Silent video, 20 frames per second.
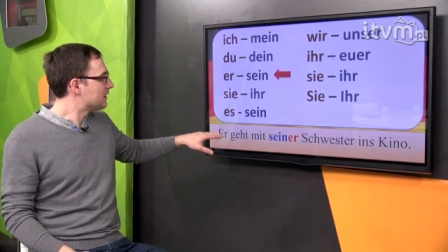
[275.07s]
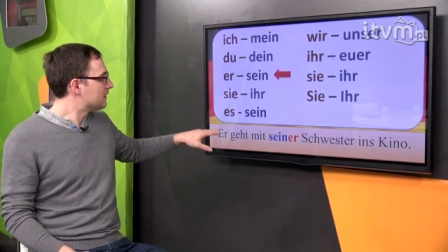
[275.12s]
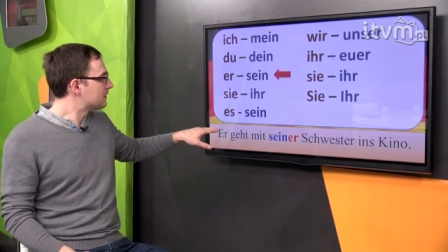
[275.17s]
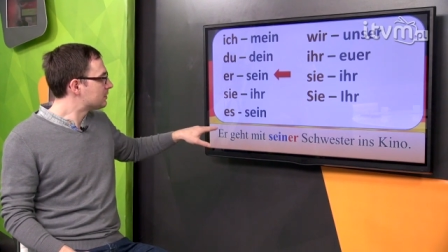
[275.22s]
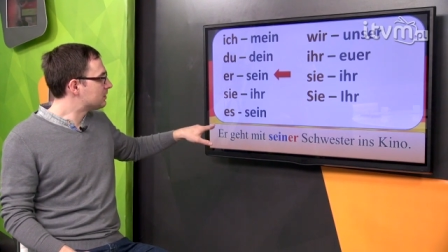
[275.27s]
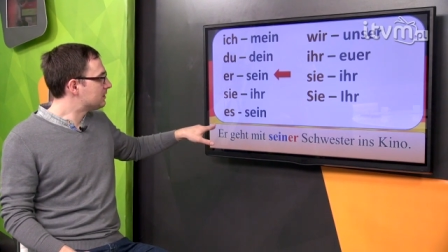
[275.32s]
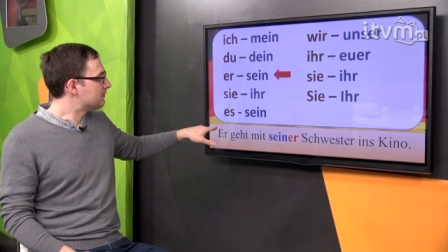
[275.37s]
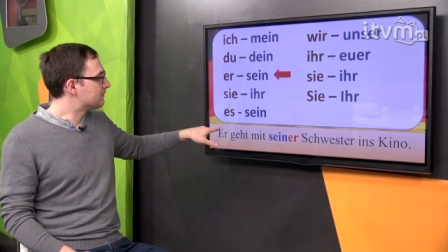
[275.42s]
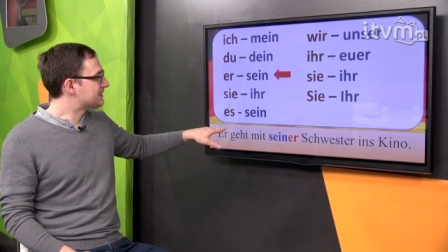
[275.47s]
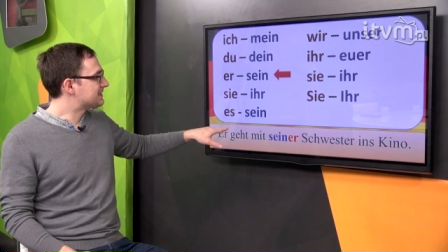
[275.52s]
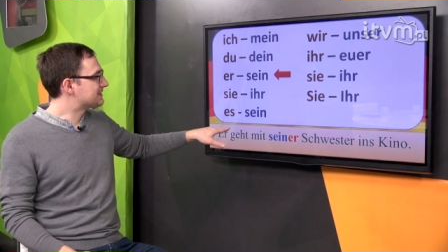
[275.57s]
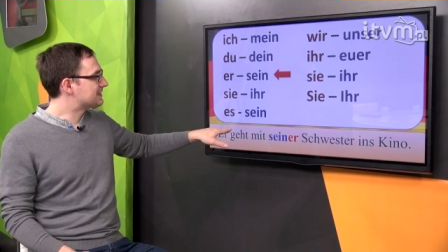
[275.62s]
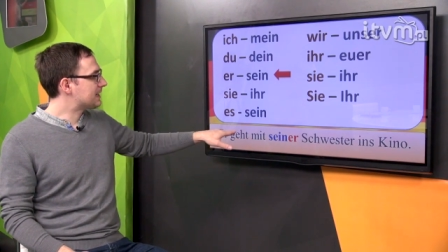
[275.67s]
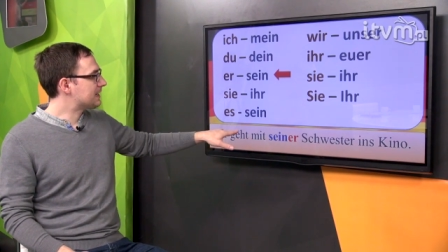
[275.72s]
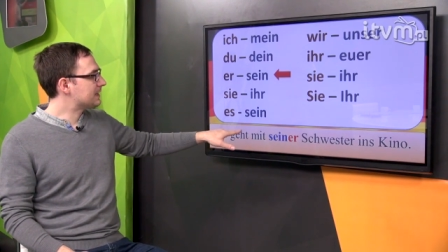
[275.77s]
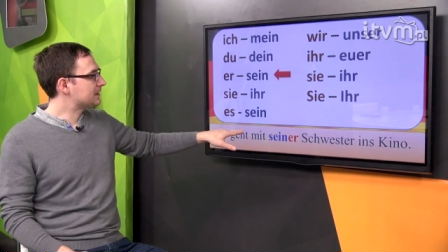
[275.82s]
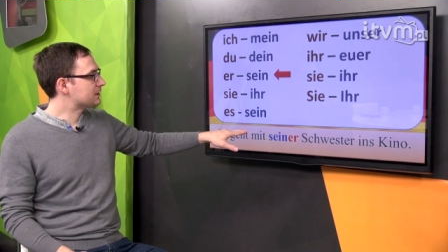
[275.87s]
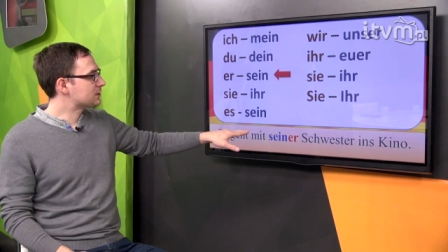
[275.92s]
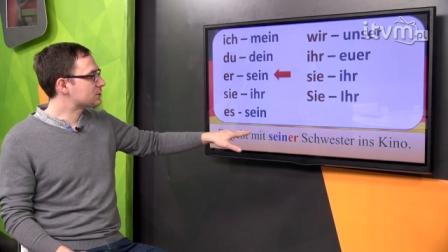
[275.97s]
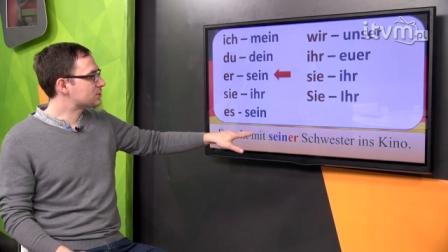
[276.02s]
czyli mit
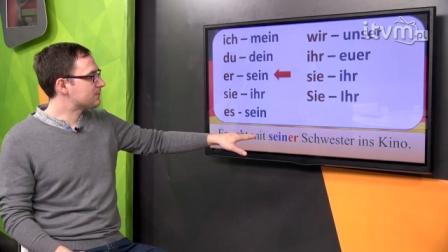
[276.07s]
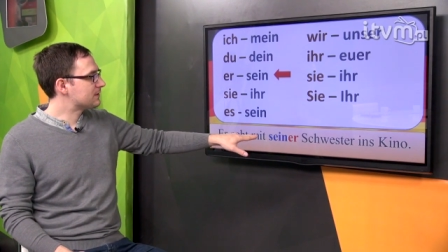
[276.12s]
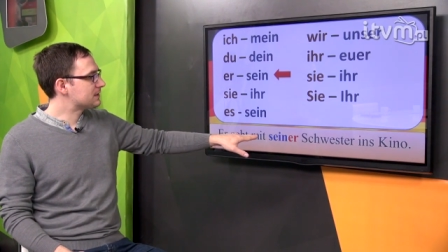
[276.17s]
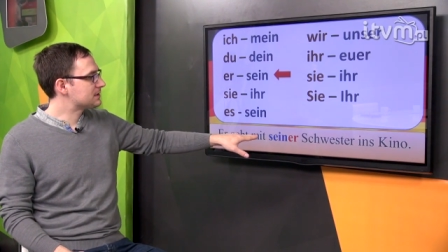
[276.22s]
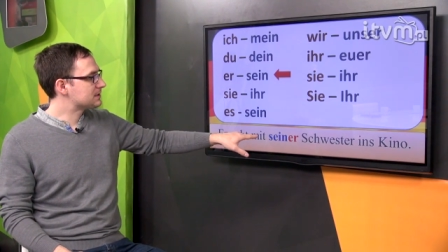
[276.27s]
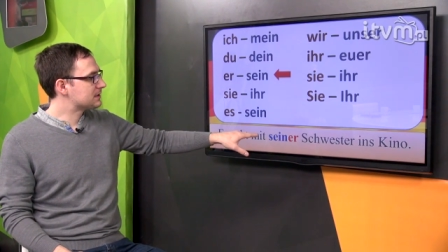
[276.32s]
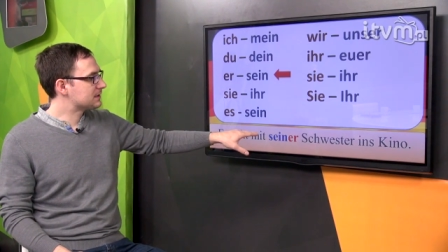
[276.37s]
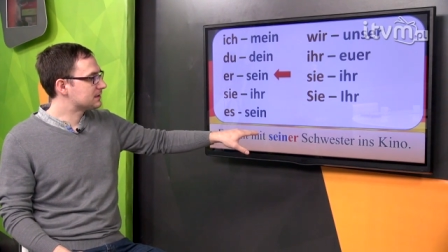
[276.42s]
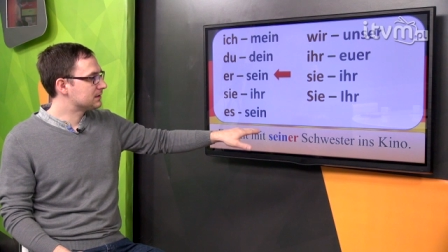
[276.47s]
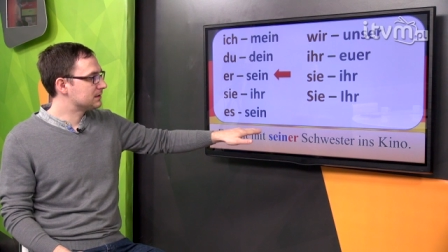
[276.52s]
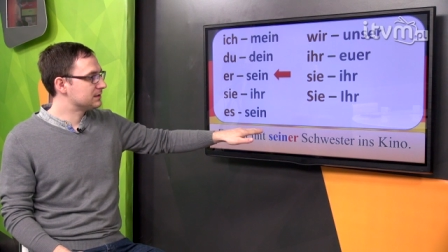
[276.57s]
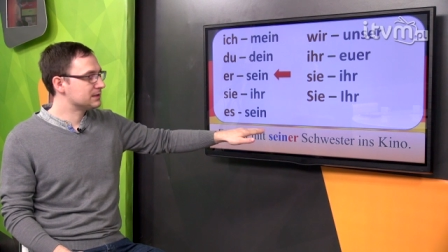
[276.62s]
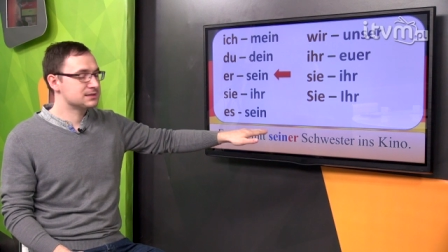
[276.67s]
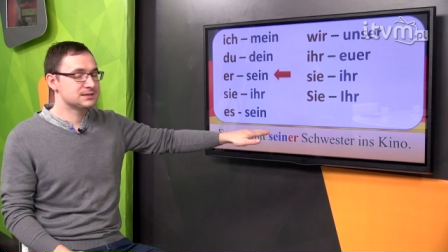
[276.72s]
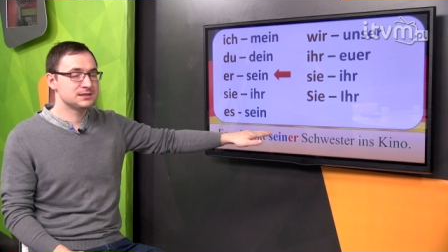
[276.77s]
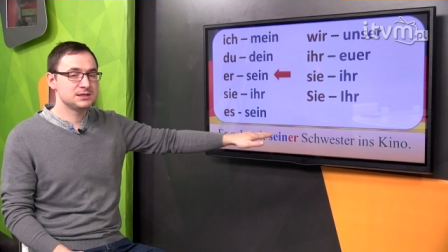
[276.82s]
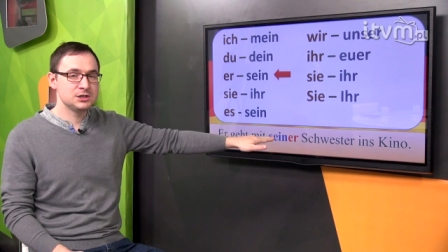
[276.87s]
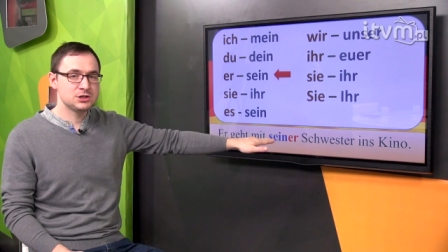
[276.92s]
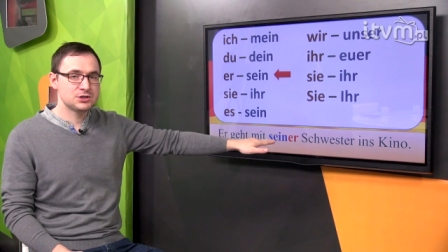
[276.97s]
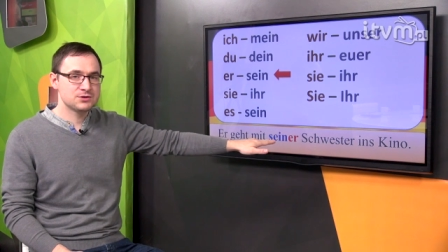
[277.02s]
seiner Schwester jest
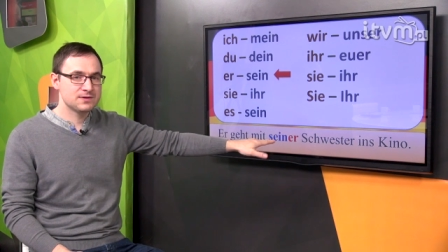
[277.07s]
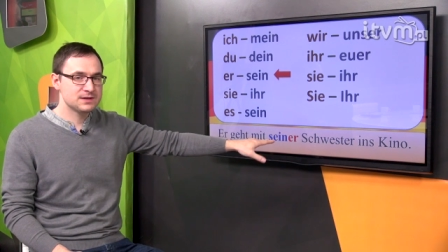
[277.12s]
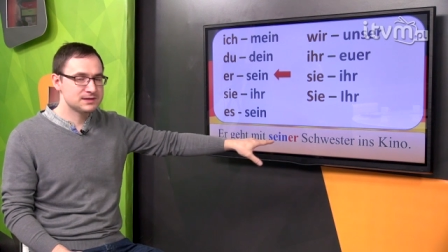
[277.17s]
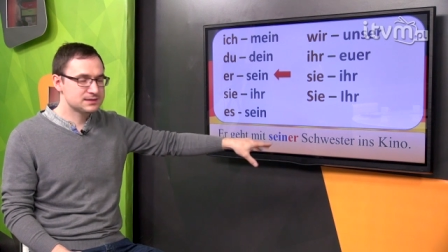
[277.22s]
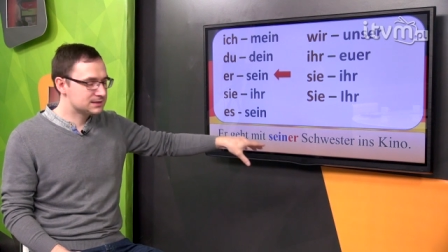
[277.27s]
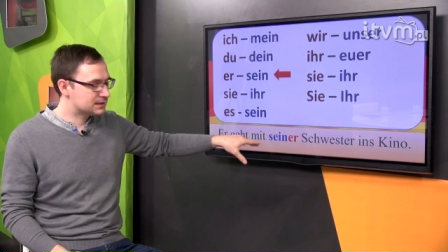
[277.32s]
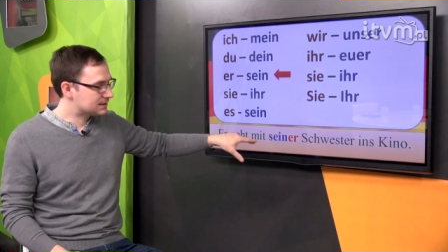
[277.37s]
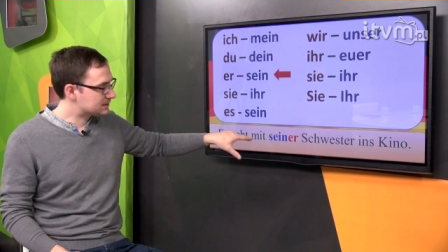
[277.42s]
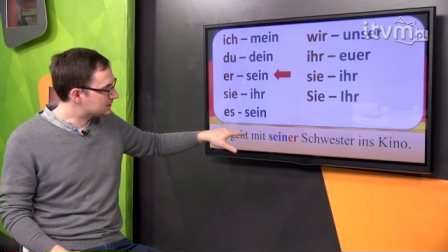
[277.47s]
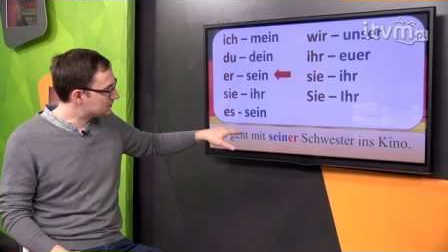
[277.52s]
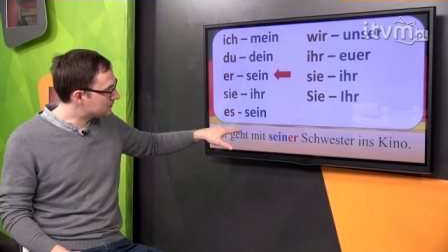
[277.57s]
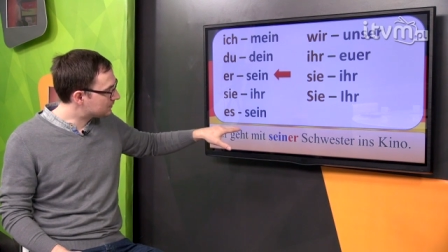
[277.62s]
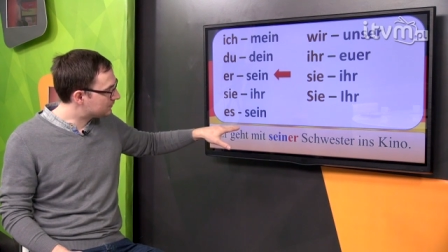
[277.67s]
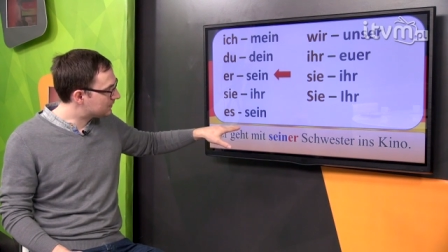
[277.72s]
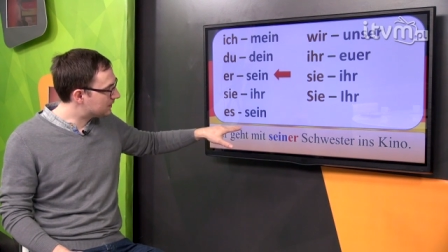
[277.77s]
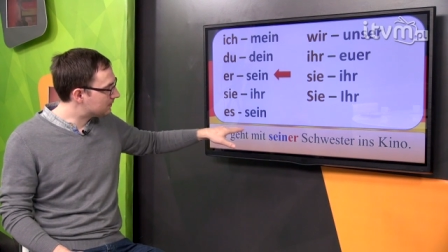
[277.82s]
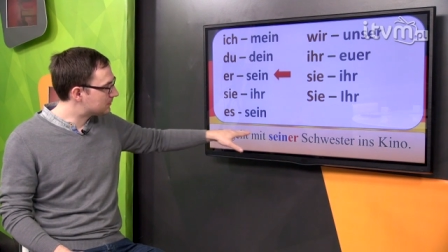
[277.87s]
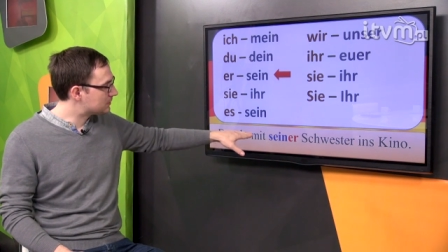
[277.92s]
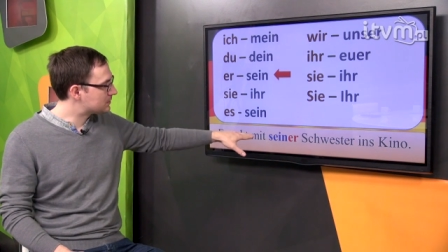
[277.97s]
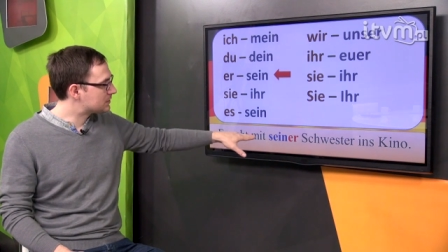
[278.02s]
die Schwester, stąd
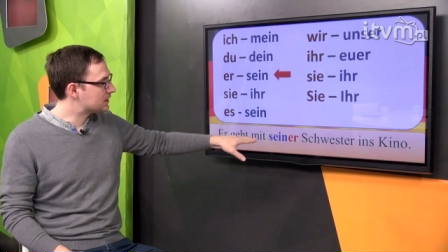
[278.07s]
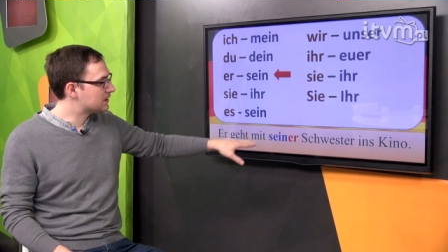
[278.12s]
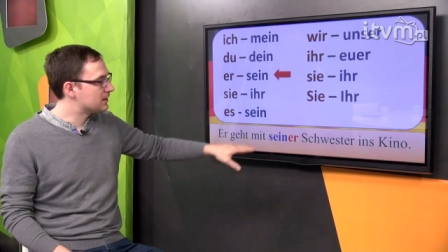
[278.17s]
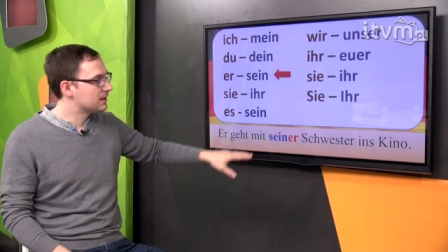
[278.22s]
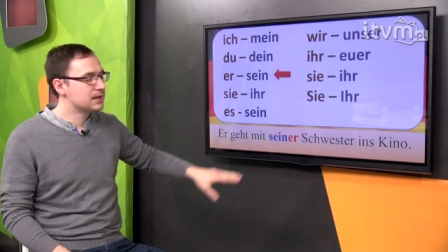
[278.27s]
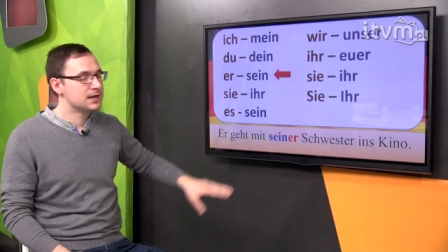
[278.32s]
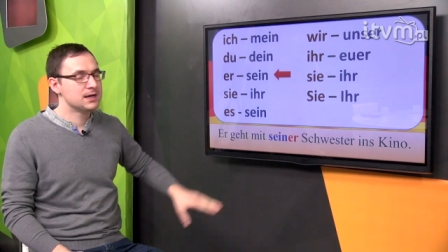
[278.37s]
wiemy, że